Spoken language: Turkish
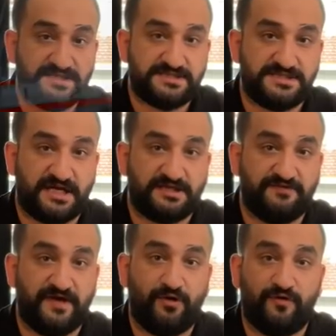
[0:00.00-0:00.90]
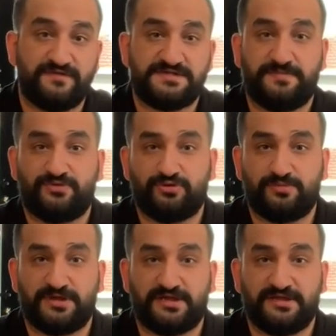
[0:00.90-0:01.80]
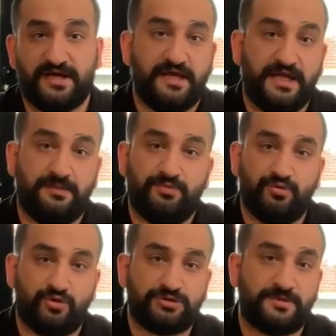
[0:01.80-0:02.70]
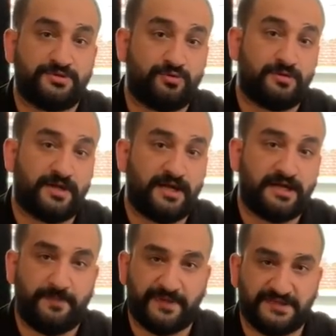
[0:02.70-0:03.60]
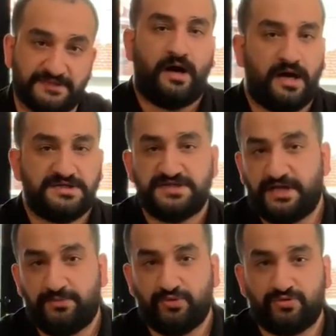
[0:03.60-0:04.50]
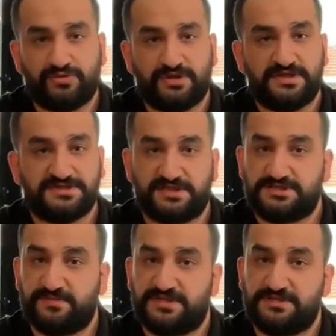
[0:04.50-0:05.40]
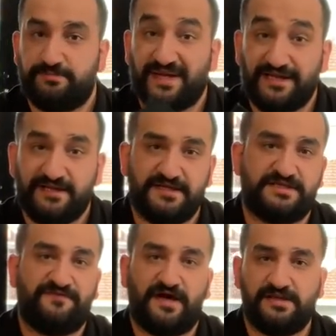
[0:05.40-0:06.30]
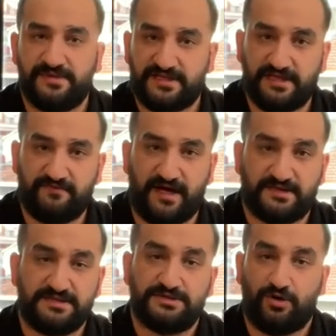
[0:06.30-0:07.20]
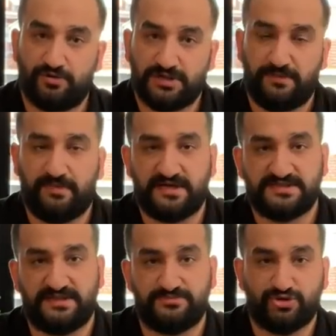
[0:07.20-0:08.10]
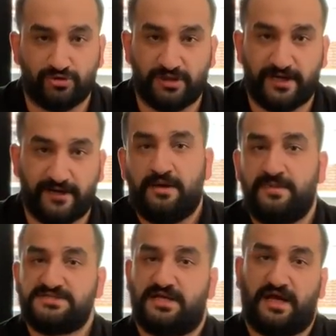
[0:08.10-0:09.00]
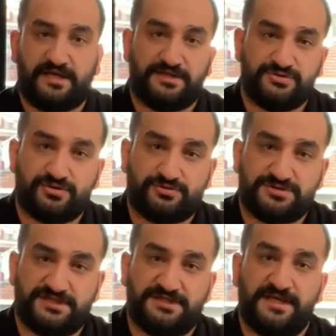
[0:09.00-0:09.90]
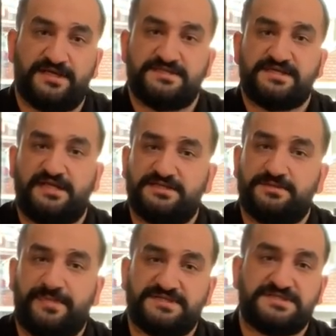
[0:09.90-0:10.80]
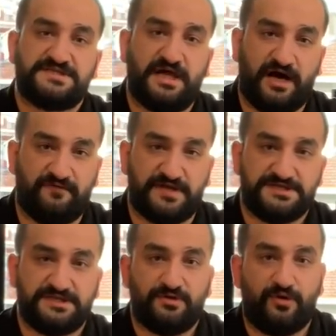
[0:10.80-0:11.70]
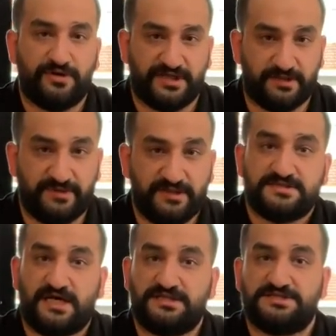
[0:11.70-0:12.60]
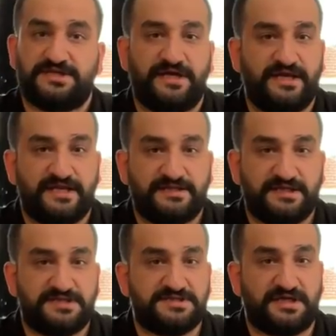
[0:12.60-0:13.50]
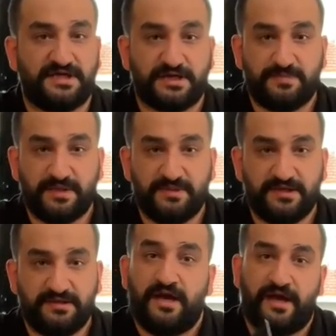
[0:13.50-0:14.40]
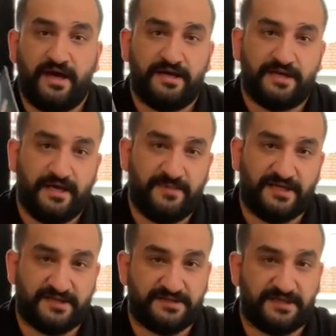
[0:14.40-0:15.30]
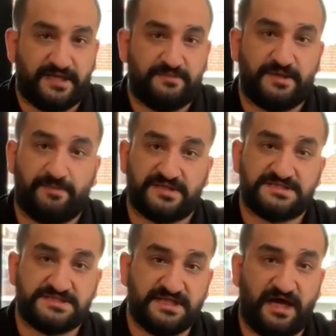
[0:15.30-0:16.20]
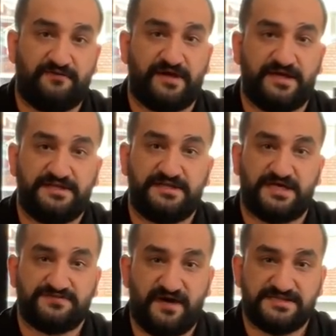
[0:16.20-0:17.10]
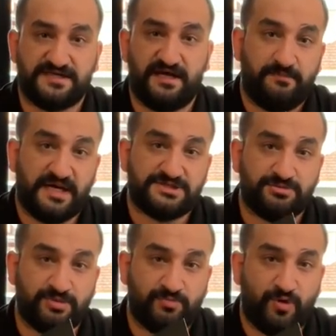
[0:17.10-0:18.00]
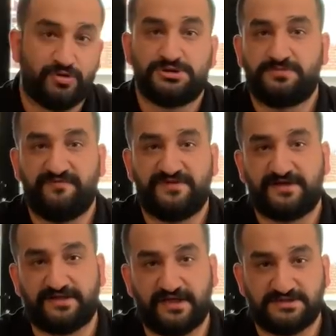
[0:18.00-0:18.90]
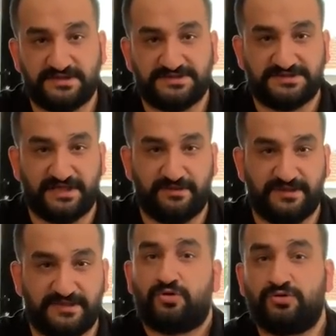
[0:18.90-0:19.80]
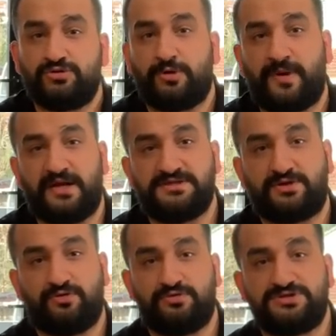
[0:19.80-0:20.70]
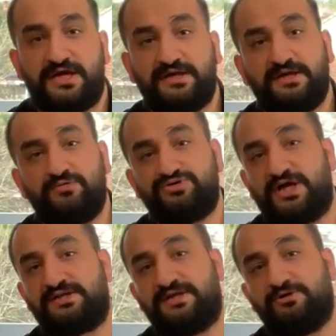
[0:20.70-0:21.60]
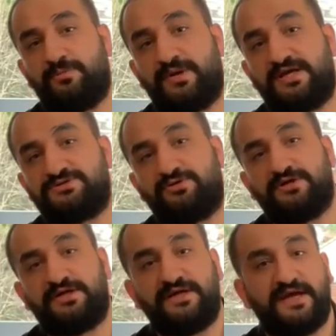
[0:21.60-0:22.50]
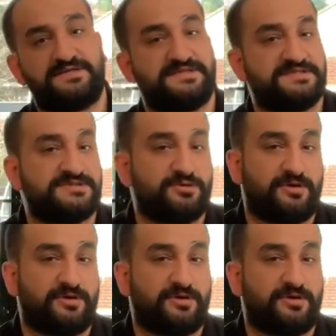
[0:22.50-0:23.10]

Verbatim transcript: sıcaklığı ve overspeed durumlarında APU otomatik olarak kapanır. Ayrıca APU'nun da çalışmak için belli irtifa limitleri vardır. Ondan bahsedeyim son olarak. Mesela 737'de sadece basınçlı hava için 17.000, sadece elektrik için 41.000. Eğer hem elektrik elektrik hem de basınçlı havaya ihtiyaç varsa maksimum 13.000 fite kadar çalıştırılabilir. Konuyu toparlayacak olursak uçakların operasyonlarını eksiksiz